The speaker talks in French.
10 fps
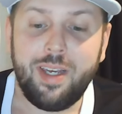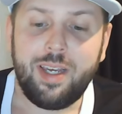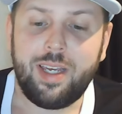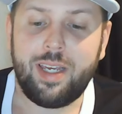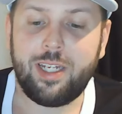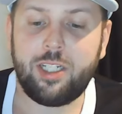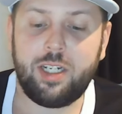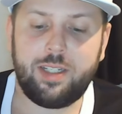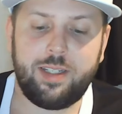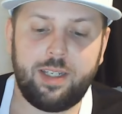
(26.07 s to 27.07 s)
Et
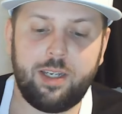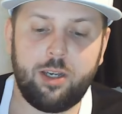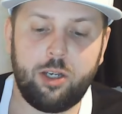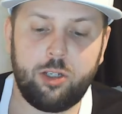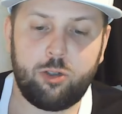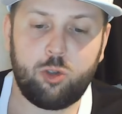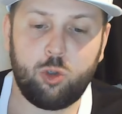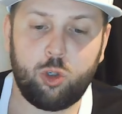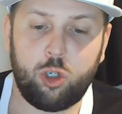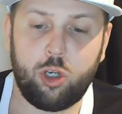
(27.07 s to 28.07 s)
j'ai les euh,
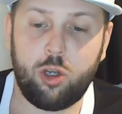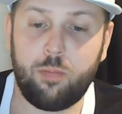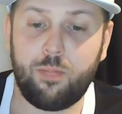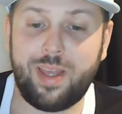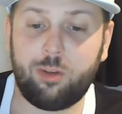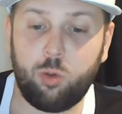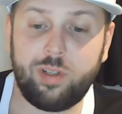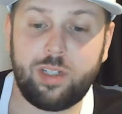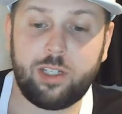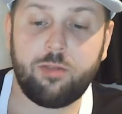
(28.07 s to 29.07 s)
sur euh,
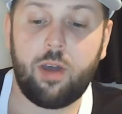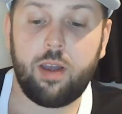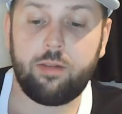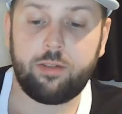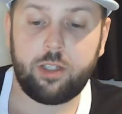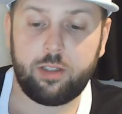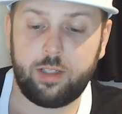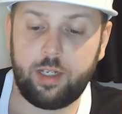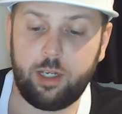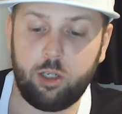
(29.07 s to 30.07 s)
Bet365, ce que c'est
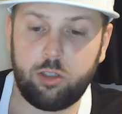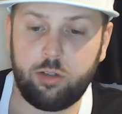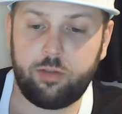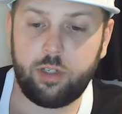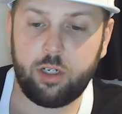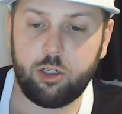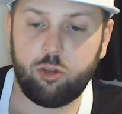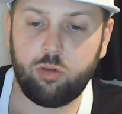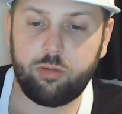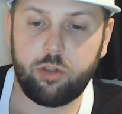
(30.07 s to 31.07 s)
les odds officiels que
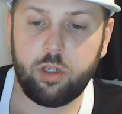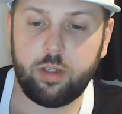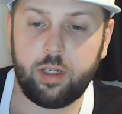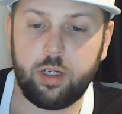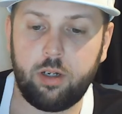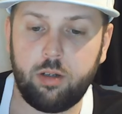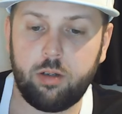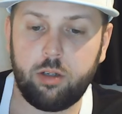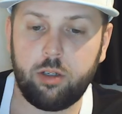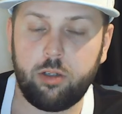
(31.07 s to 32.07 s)
je vais vous donner.
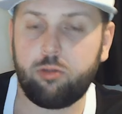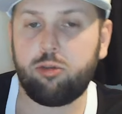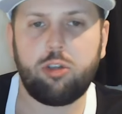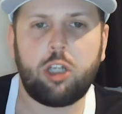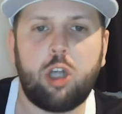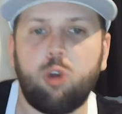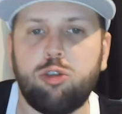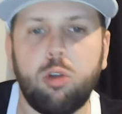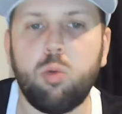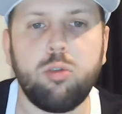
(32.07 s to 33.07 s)
Là. Ça change
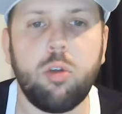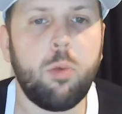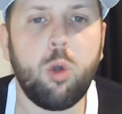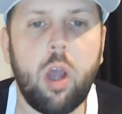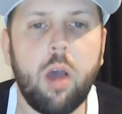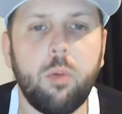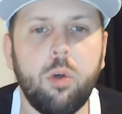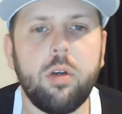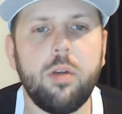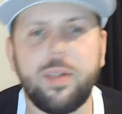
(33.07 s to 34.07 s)
de, de boucle en
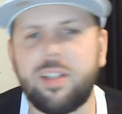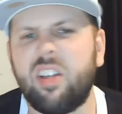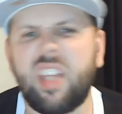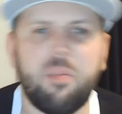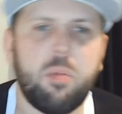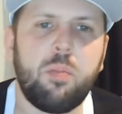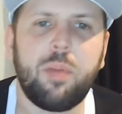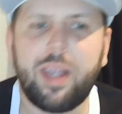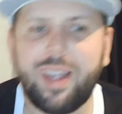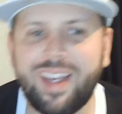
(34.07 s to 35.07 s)
boucle, mais ça va être à peu
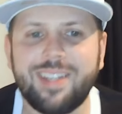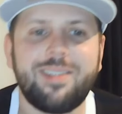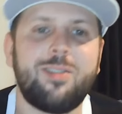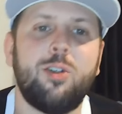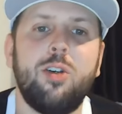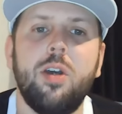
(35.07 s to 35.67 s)
près ça.